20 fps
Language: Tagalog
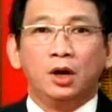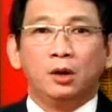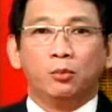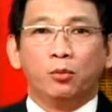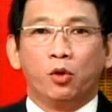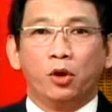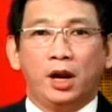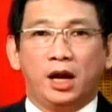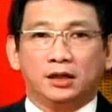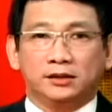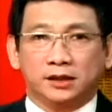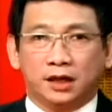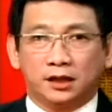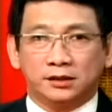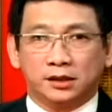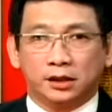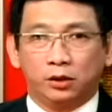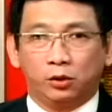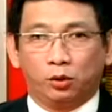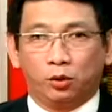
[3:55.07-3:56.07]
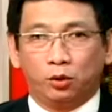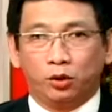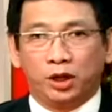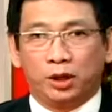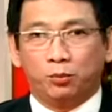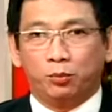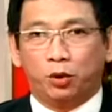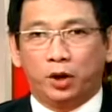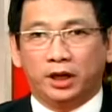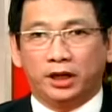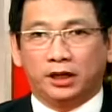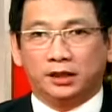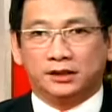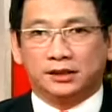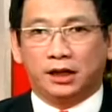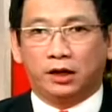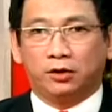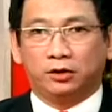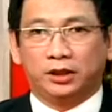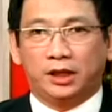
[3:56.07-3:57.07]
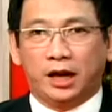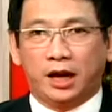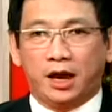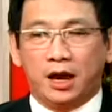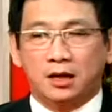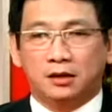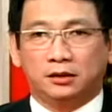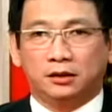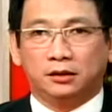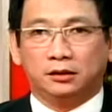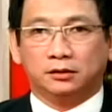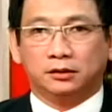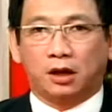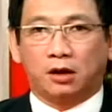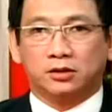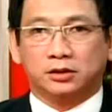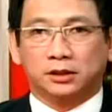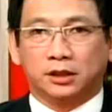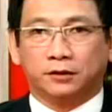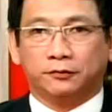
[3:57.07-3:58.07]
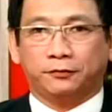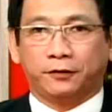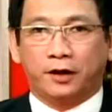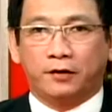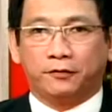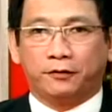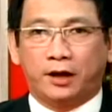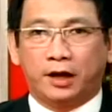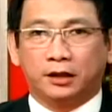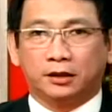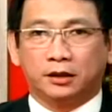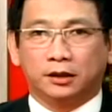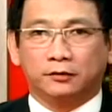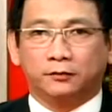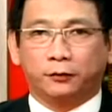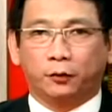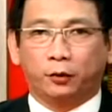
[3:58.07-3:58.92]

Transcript: mula sa kasalukuyang buwan ng sahod na 18,549